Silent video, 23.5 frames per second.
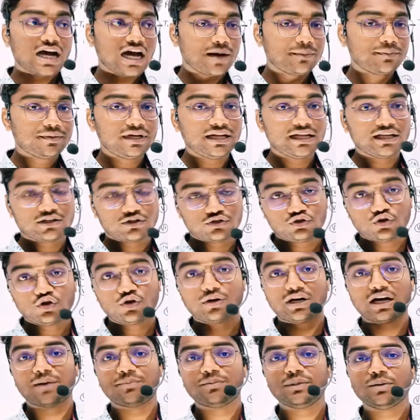आपने जो
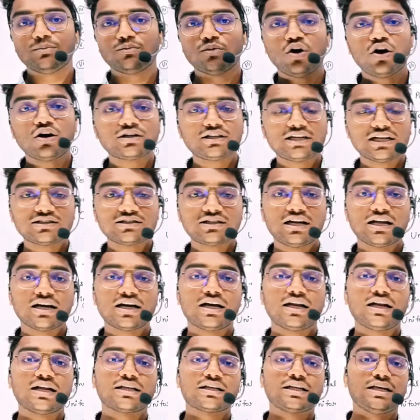आपने मॉक टेस्ट
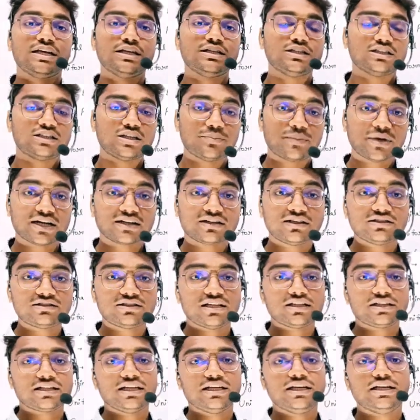लगा रखे हैं जितने प्रैक्टिस
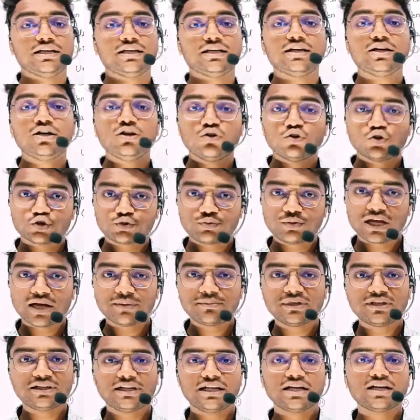सेट किए हैं उसमें
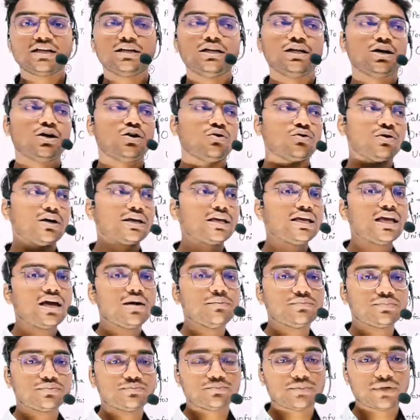आपने देख लिया होगा कि हम